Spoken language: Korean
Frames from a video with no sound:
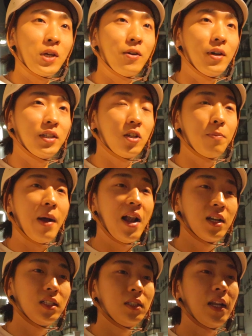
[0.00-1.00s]
상황에서
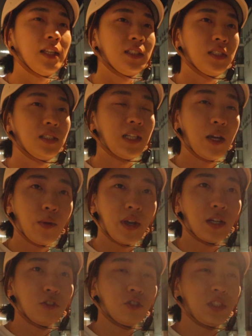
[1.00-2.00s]
밝은 렌즈를
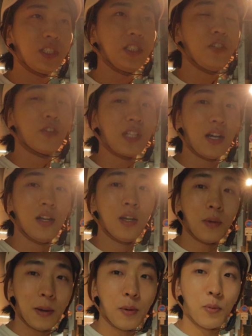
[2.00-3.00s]
사용해가지고 찍은 영상
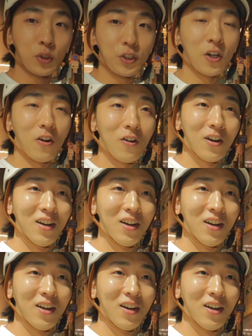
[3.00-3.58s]
한번 보시죠